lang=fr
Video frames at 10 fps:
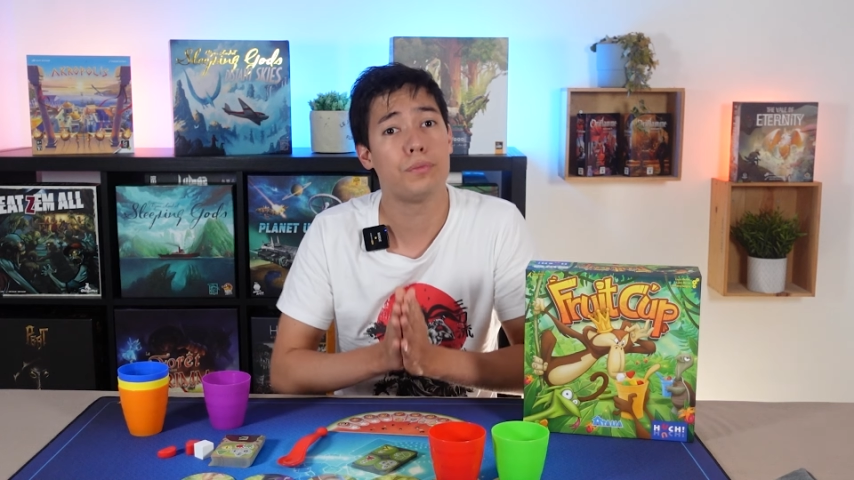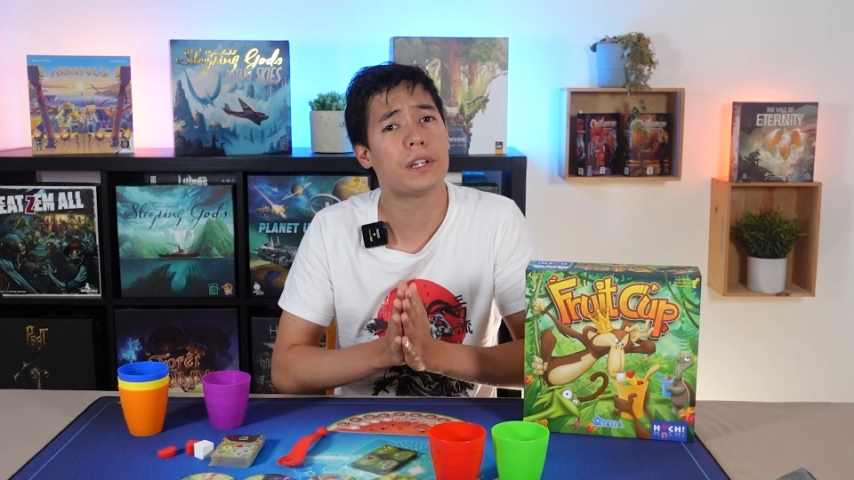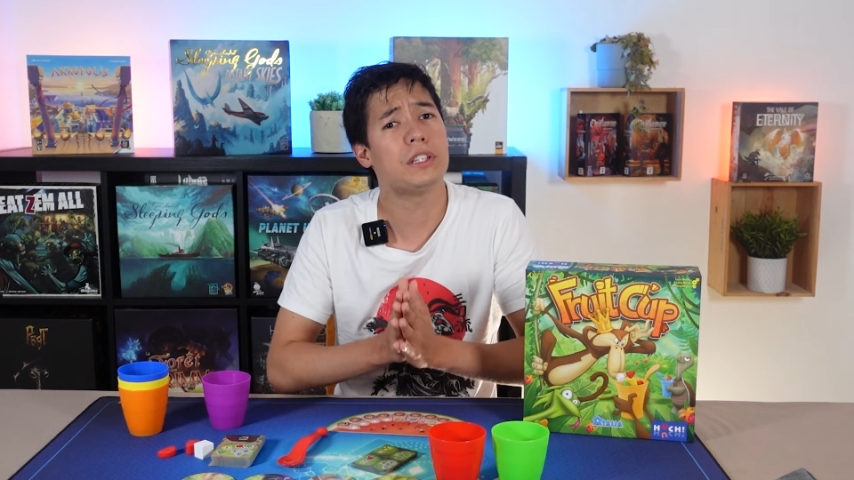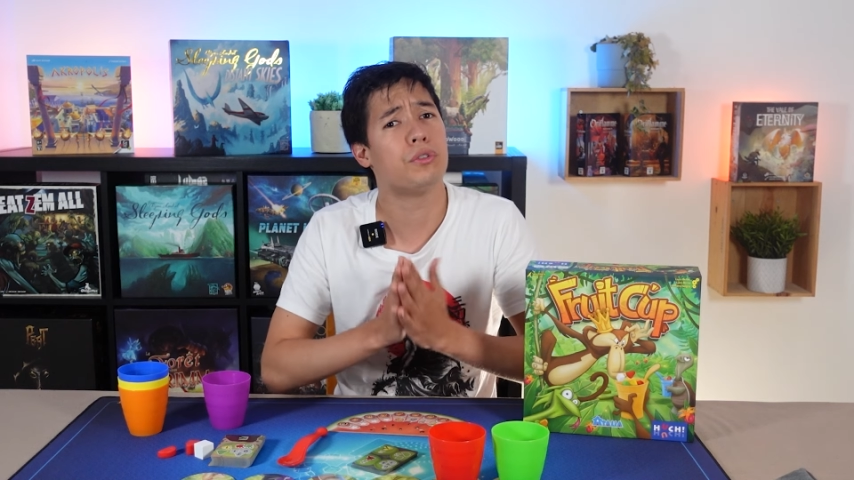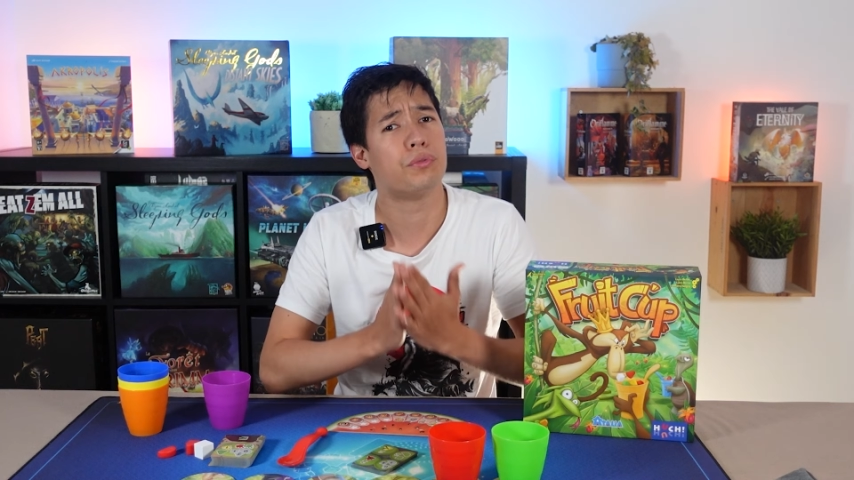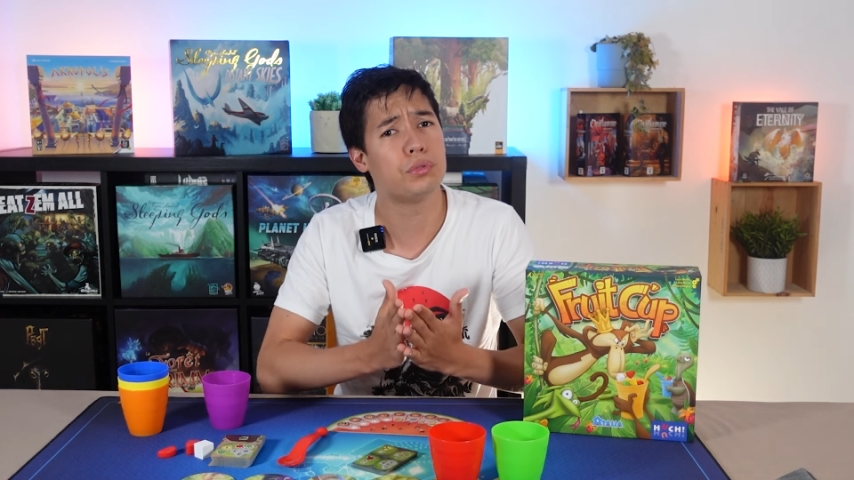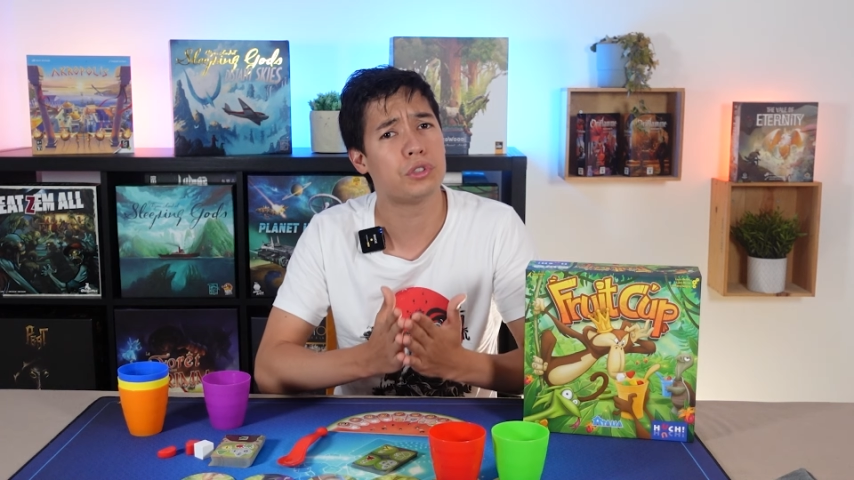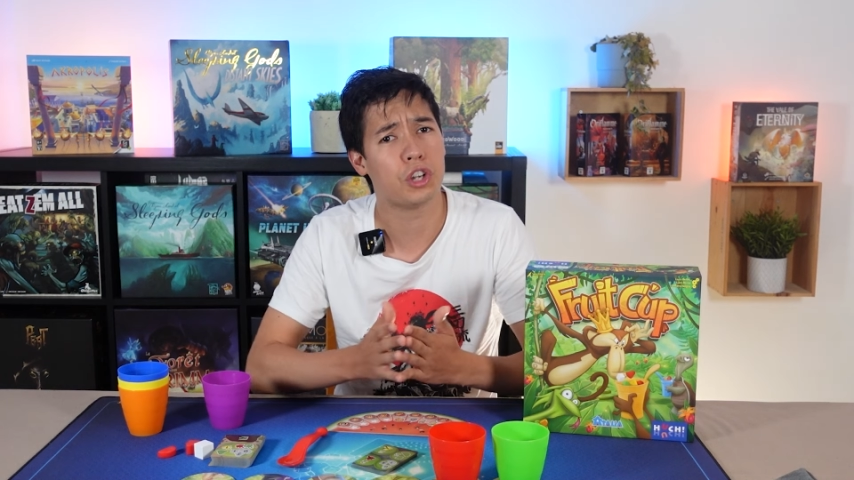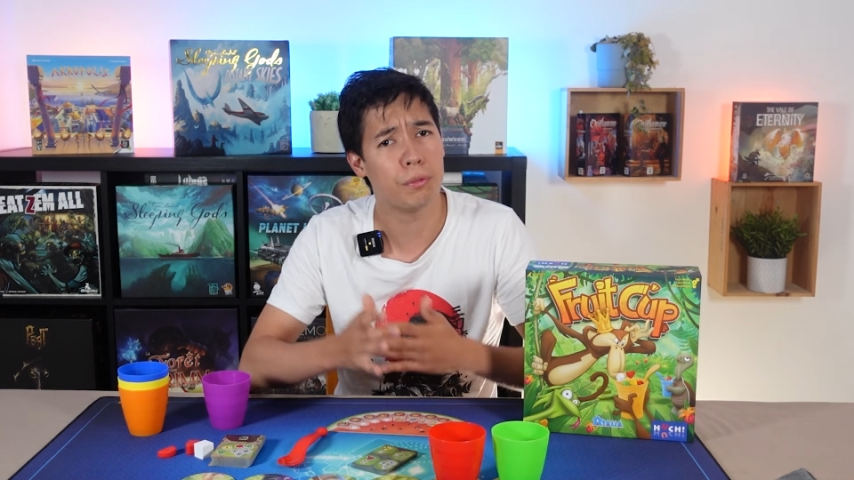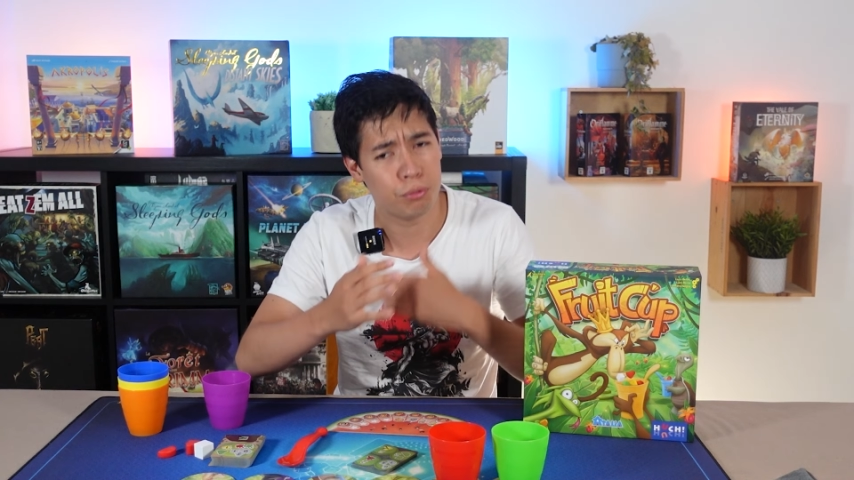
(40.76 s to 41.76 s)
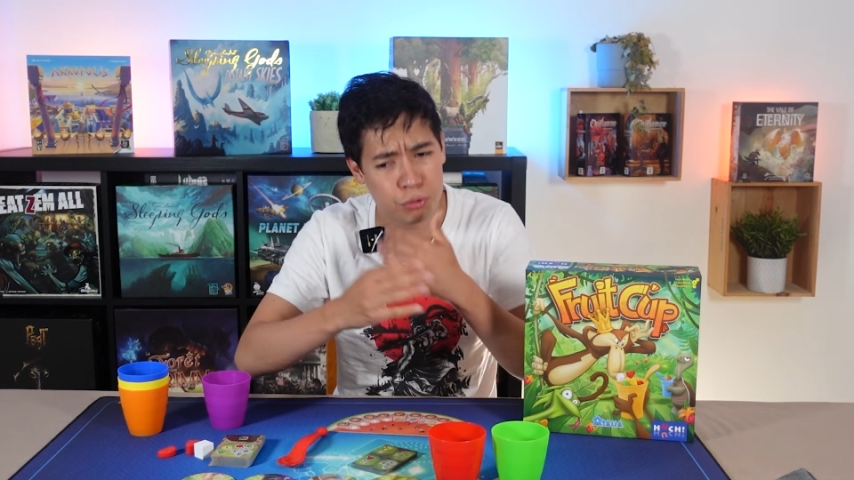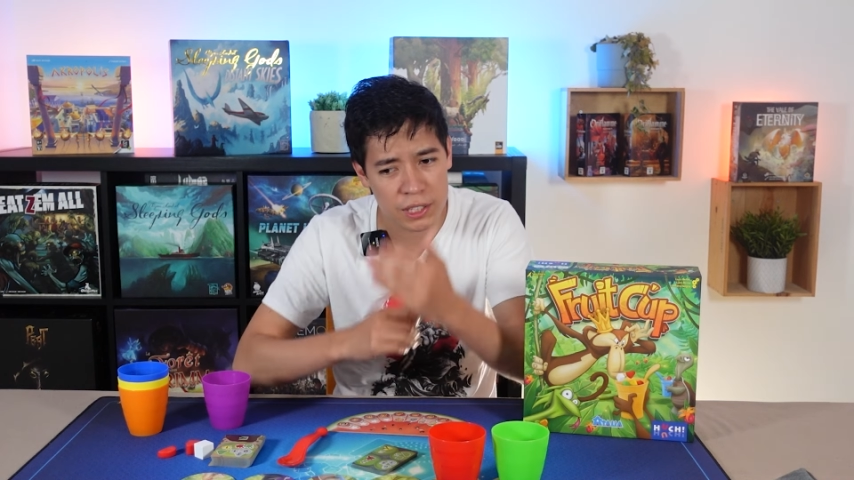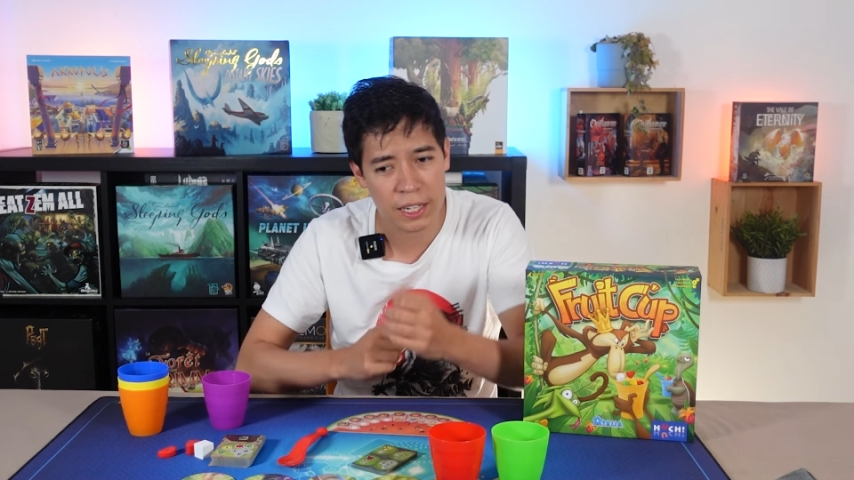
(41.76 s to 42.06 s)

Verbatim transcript: une partie de Fruit Cup, vous